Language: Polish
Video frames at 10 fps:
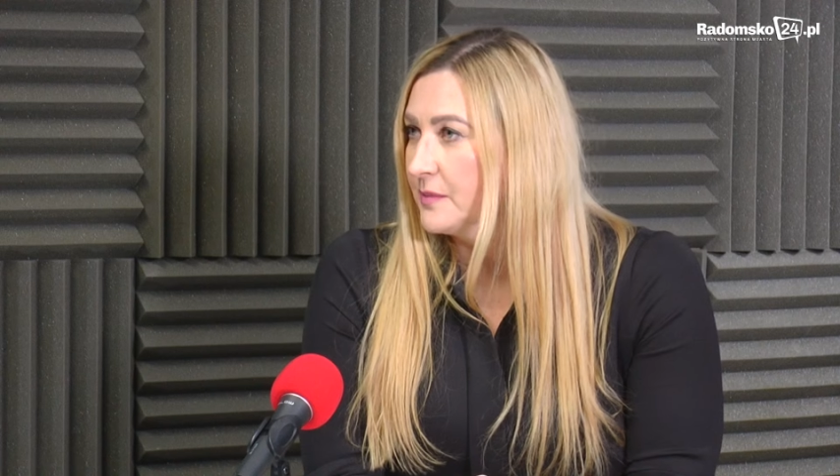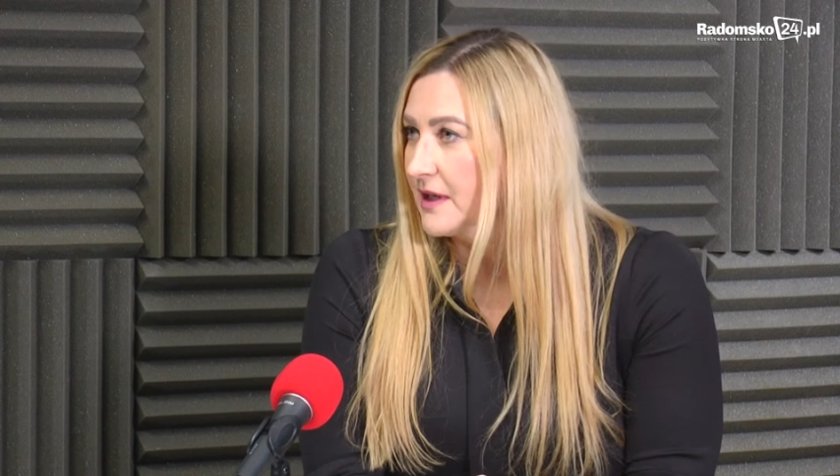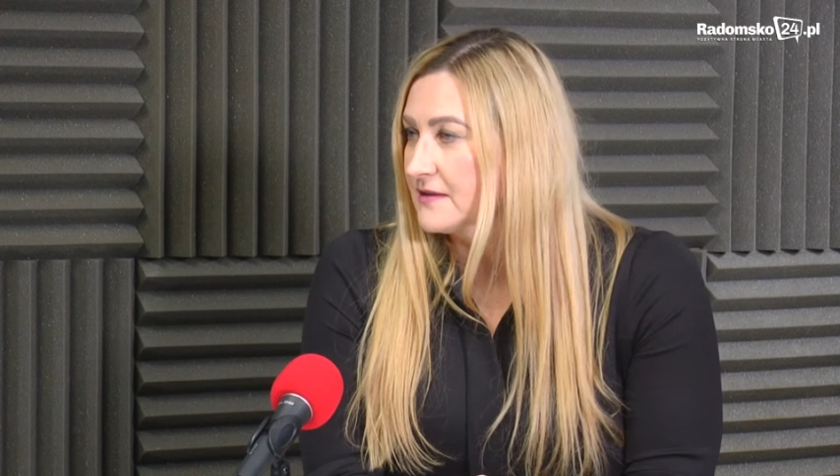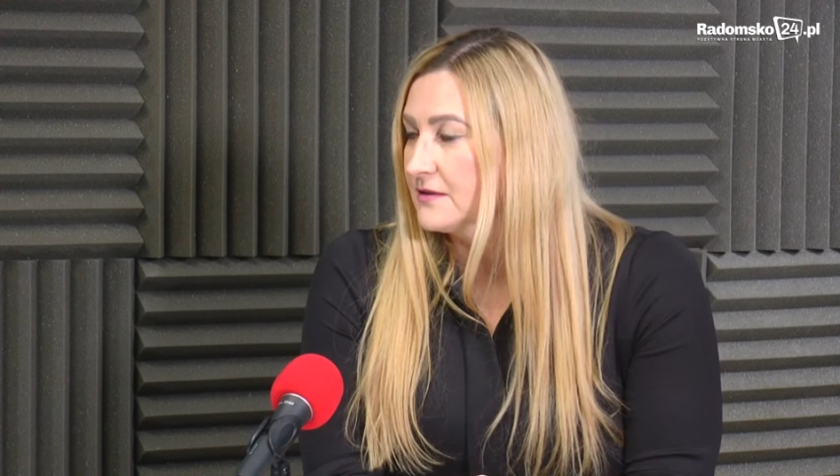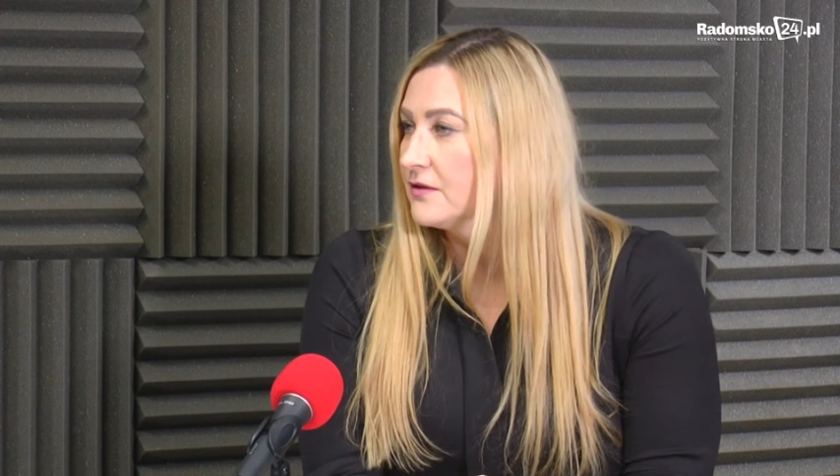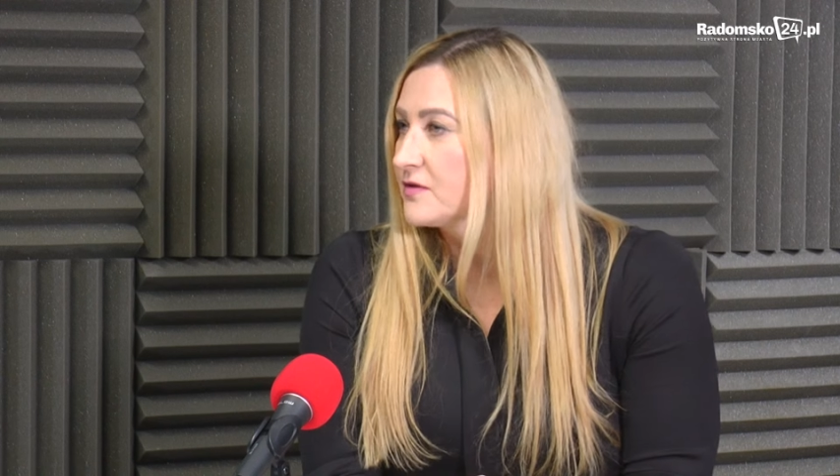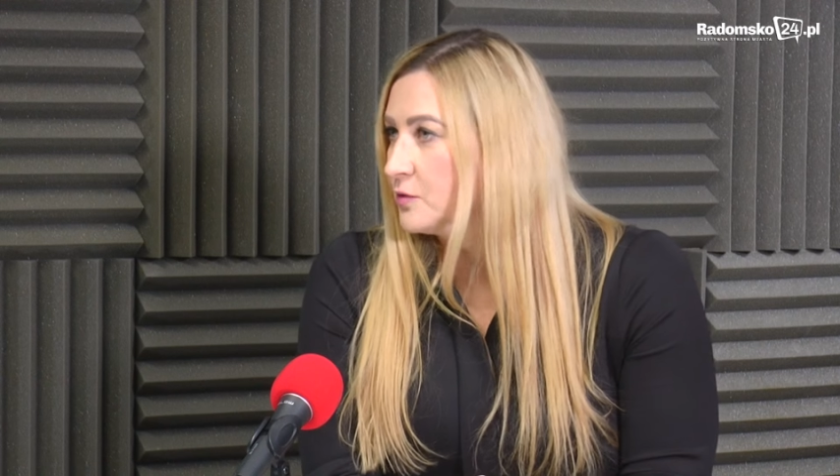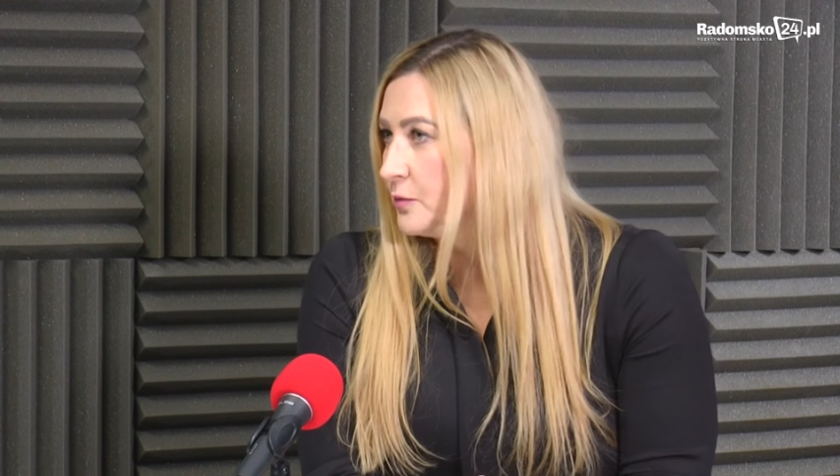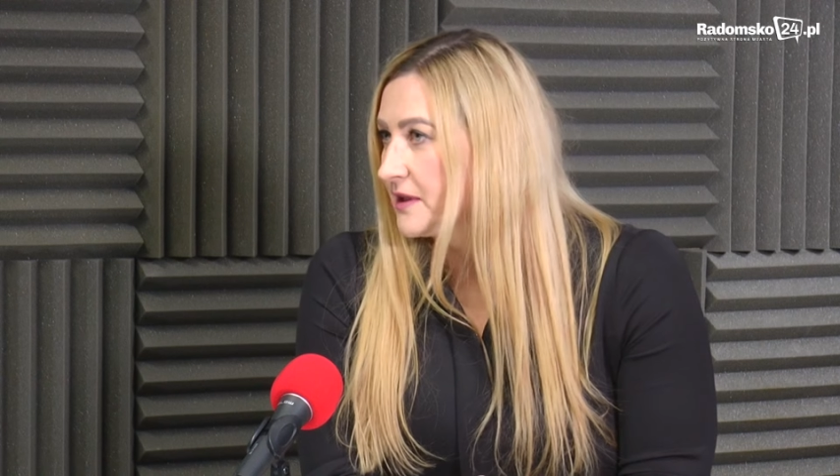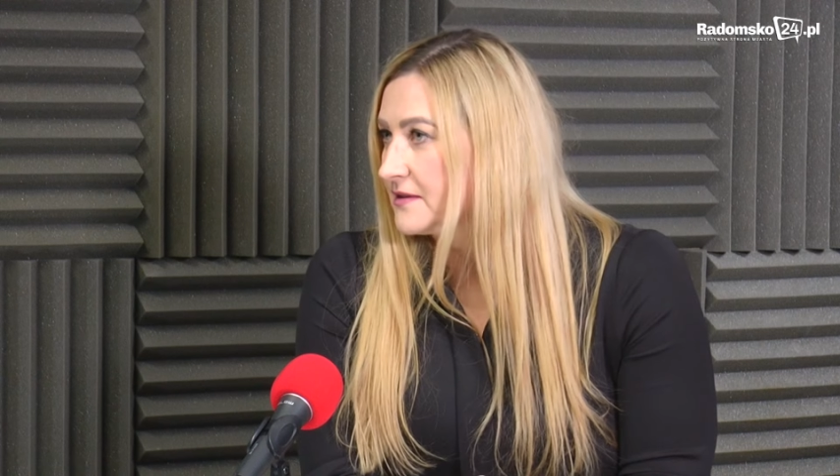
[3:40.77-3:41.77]
do pracy i do
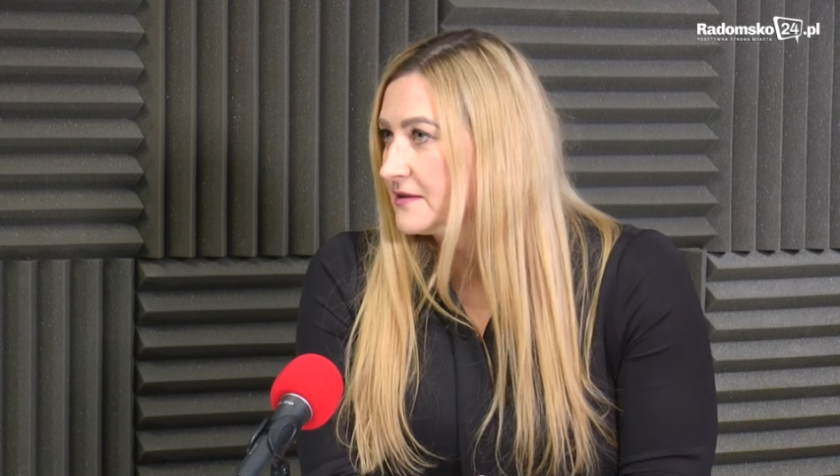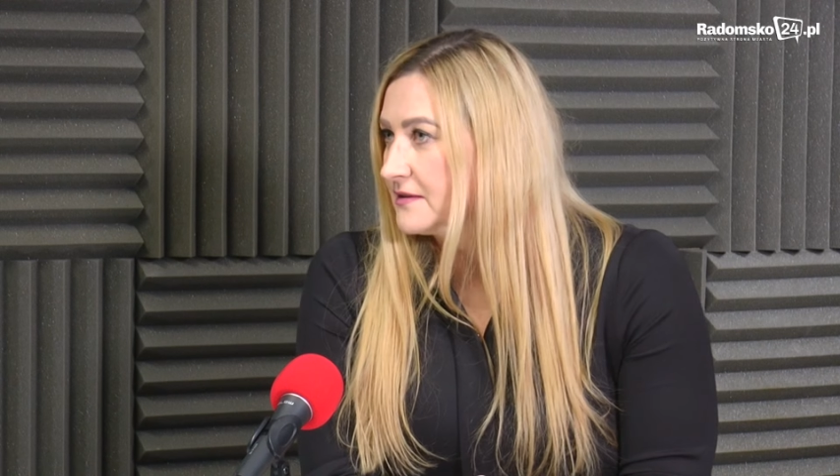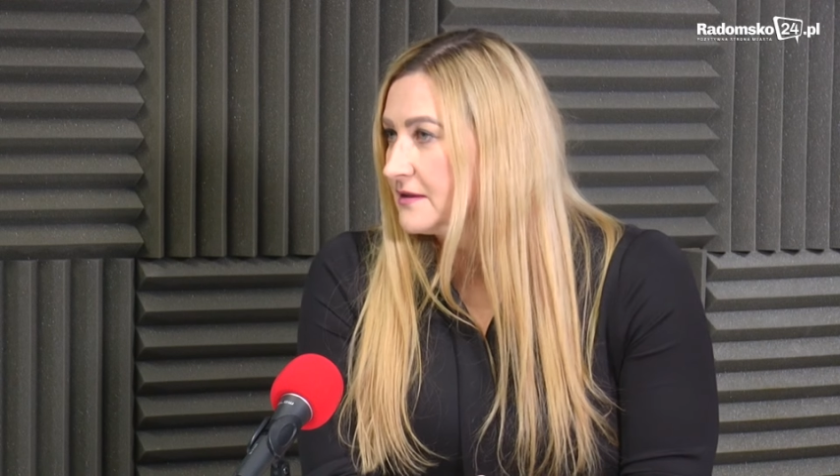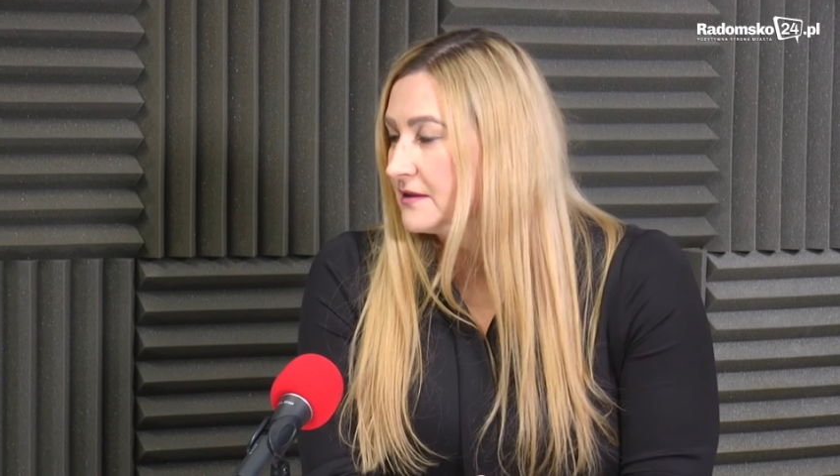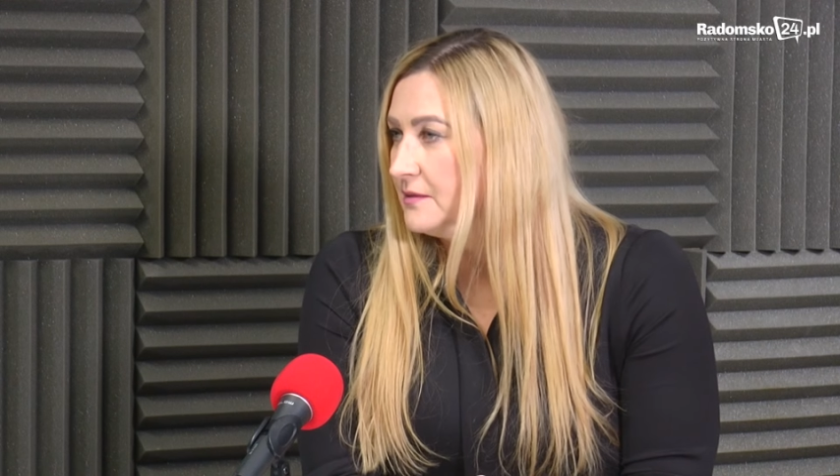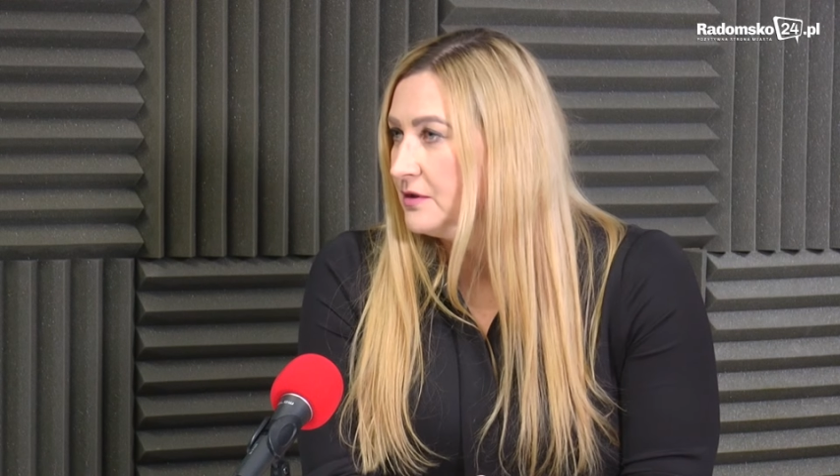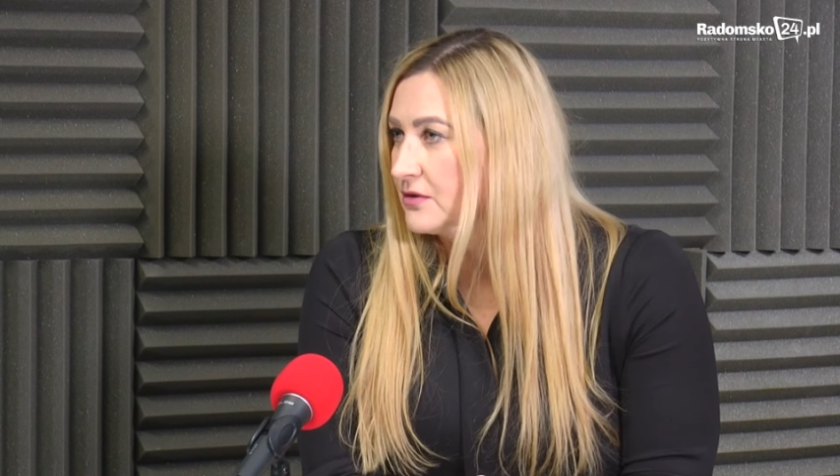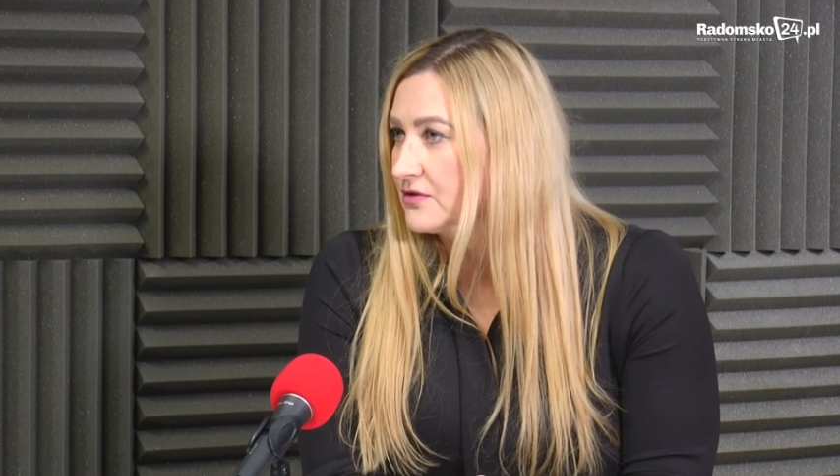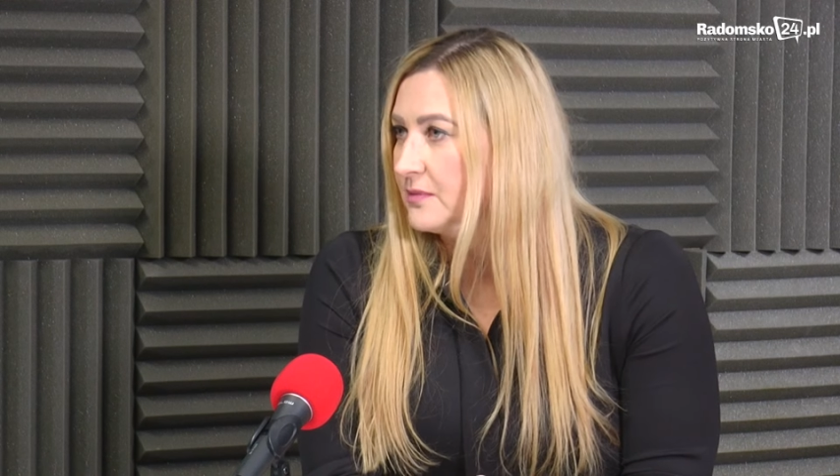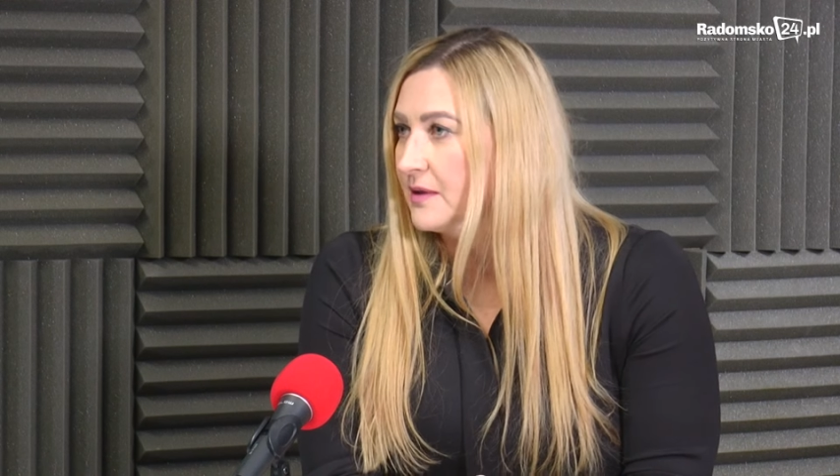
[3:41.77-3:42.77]
współpracy z takimi osobami.